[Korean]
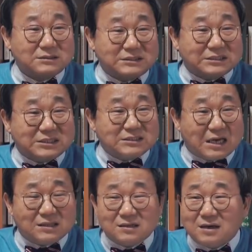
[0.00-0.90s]
그
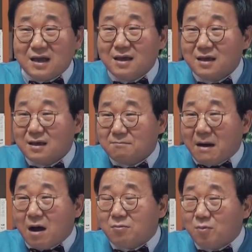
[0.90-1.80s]
지지자들의
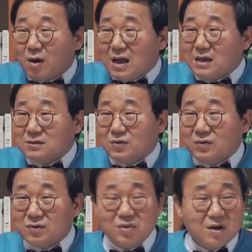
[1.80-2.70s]
마음과
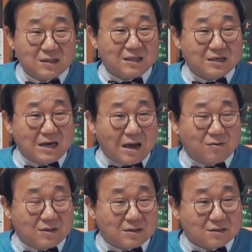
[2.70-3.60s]
행동으로
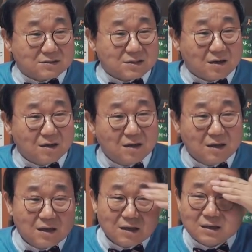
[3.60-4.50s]
드러나고 있는 거죠.
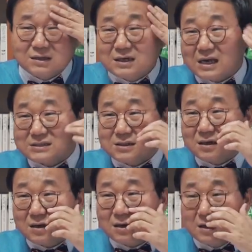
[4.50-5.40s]

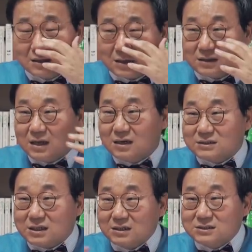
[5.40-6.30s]
그래서
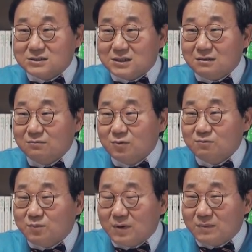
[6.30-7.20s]
드디어 정치
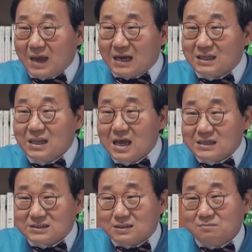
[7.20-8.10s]
문법이 아닌
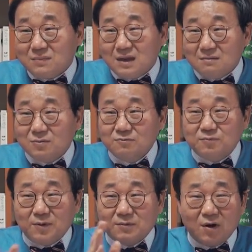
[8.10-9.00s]
심리
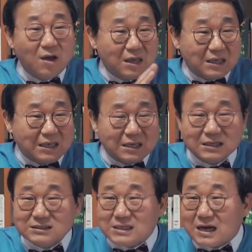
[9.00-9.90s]
문법으로 이
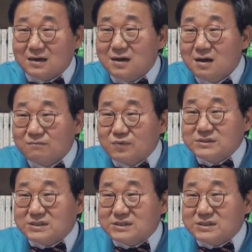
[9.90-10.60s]
현상을